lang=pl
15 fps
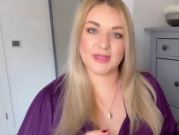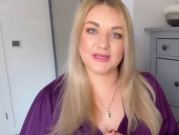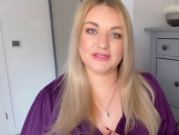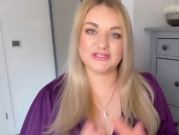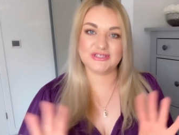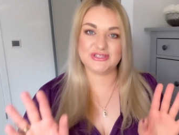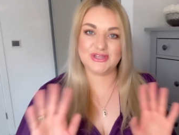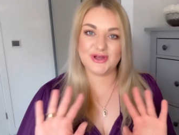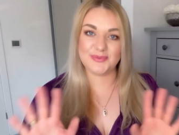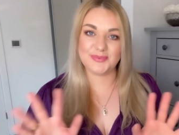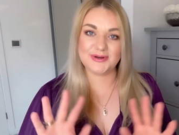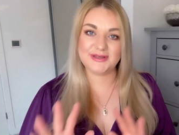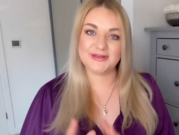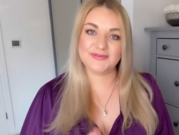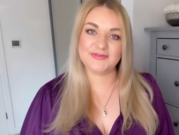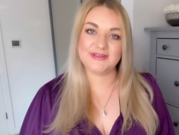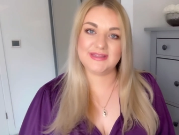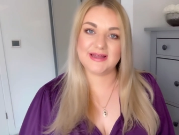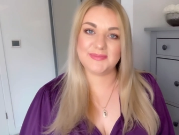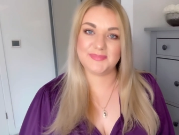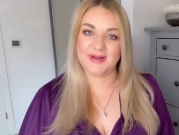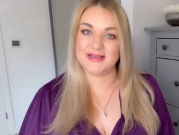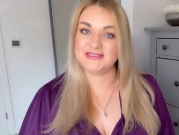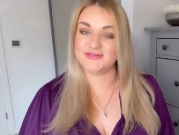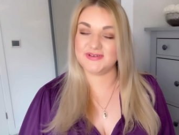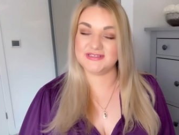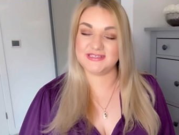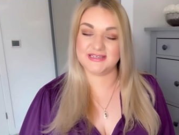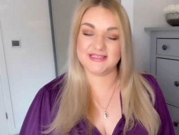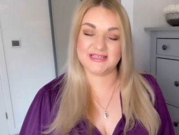Dzień dobry, witam Państwa
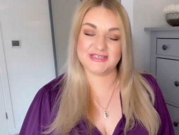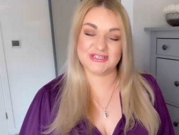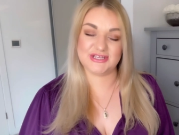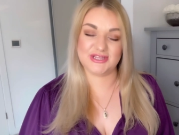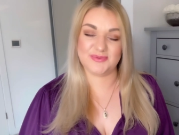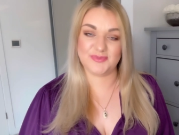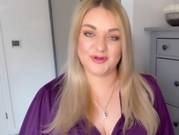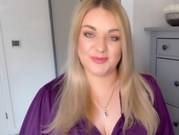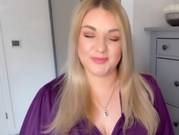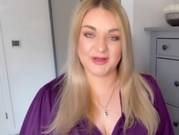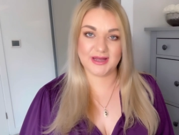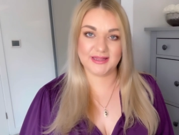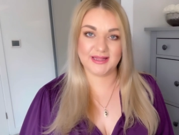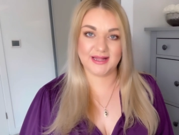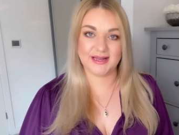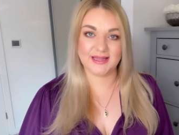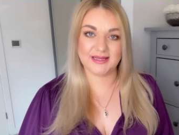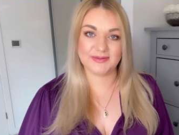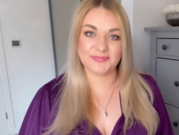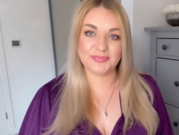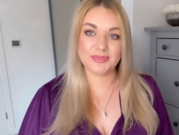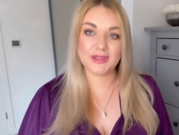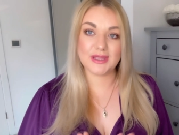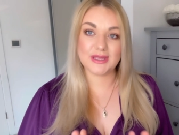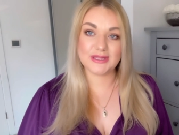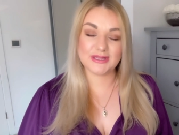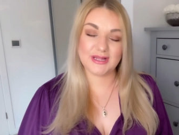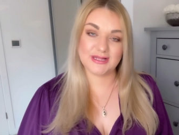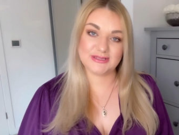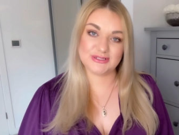serdecznie na moim kanale.
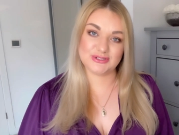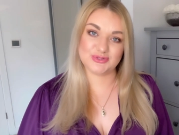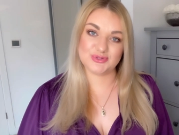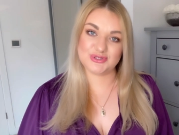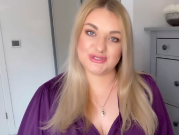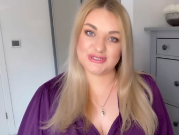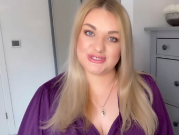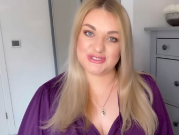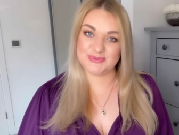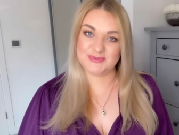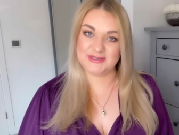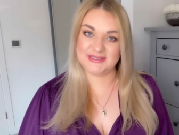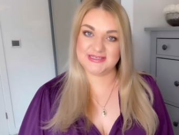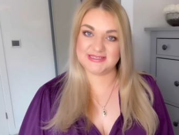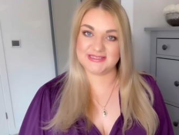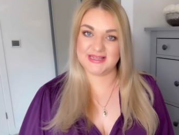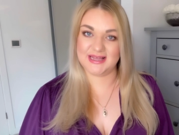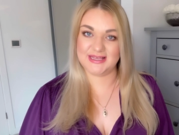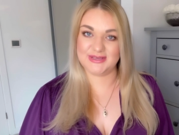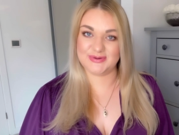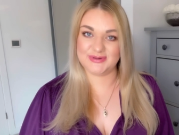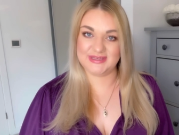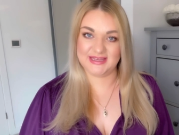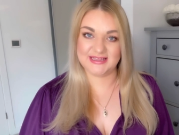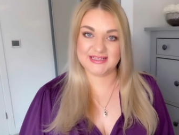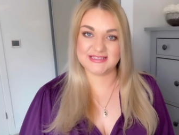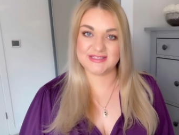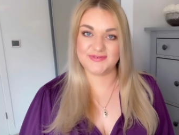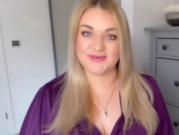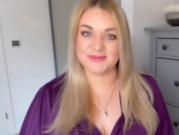Dla tych, którzy jeszcze mnie nie znają, ja
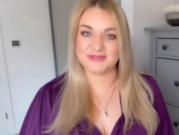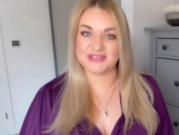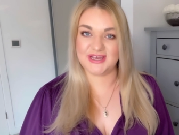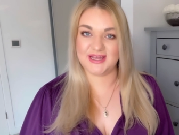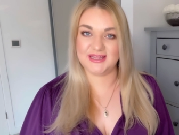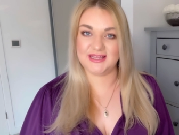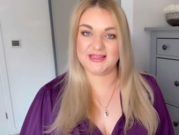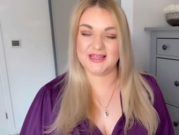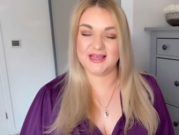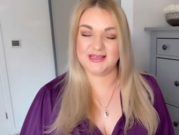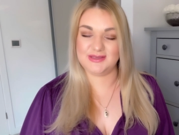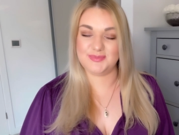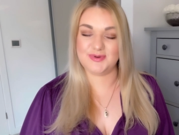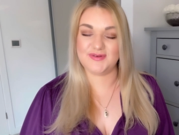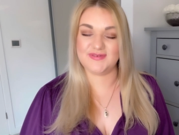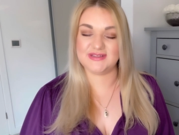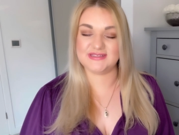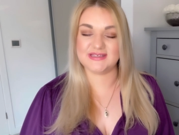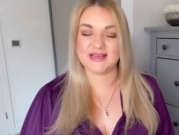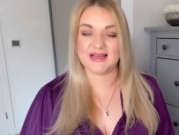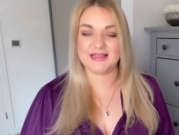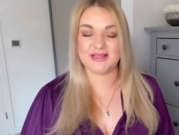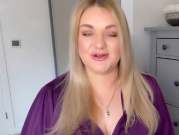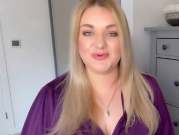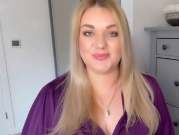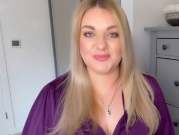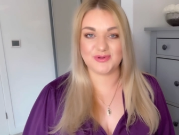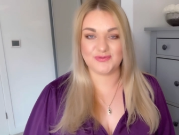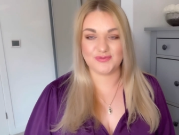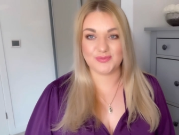nazywam się Aneta i prowadzę kanał
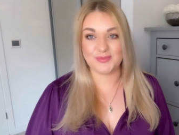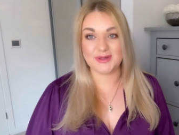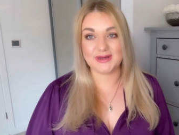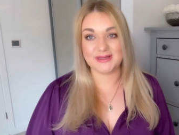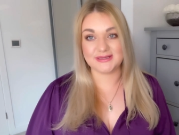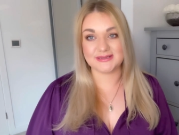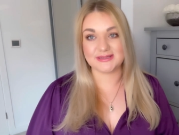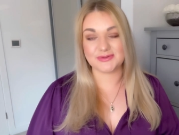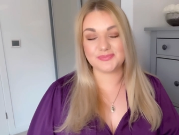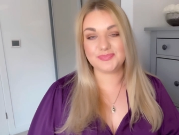Perfumeryjny.